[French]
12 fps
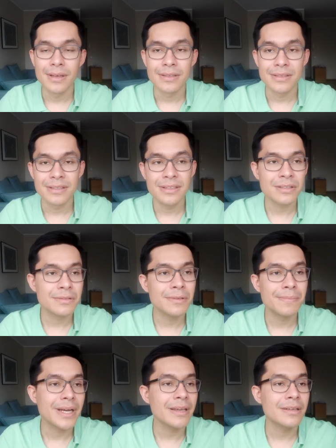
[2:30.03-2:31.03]
C'est exactement
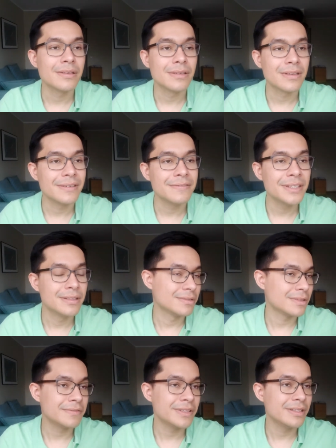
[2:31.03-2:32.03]
pareil euh, dans la vie.
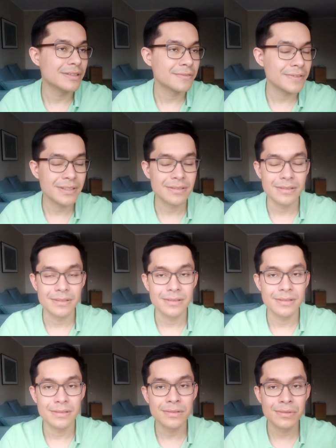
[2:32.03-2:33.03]
Dans la vie, en fait, euh,
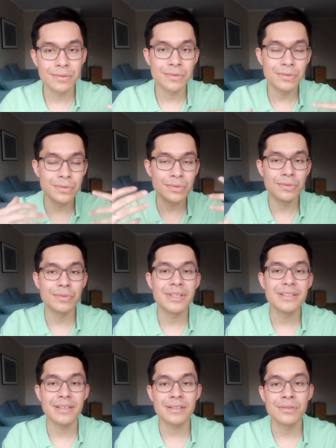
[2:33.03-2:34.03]
dans toutes
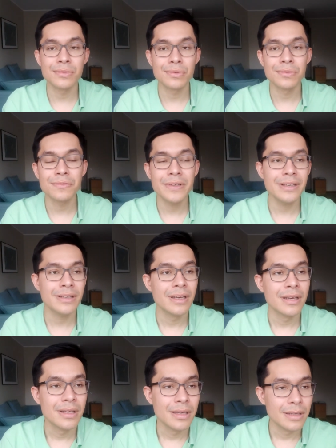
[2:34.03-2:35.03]
les actions qu'on fait,
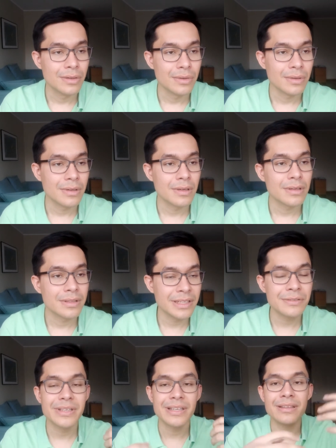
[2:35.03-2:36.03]
euh, dès
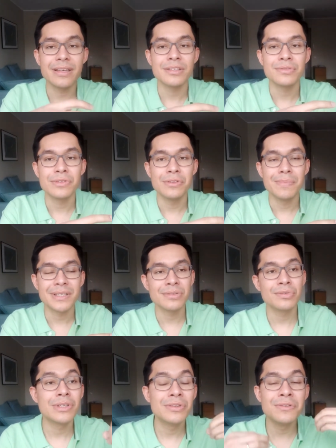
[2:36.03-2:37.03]
qu'on a une interaction avec une
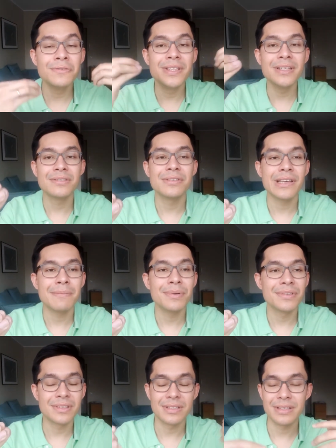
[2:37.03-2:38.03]
personne, on doit deviner ce qu'elle
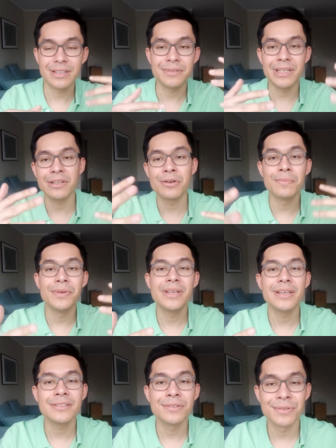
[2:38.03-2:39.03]
pense. C'est comme ça que la
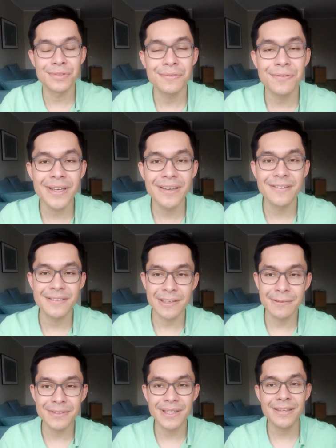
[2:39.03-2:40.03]
communication se fait, c'est
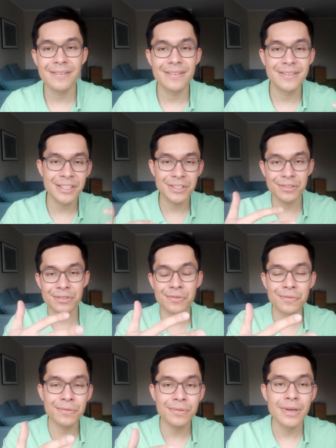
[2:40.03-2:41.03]
comme ça que les échanges se
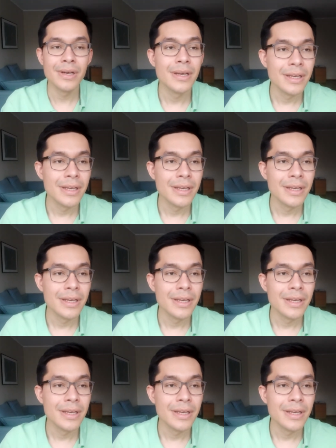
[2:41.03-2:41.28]
font.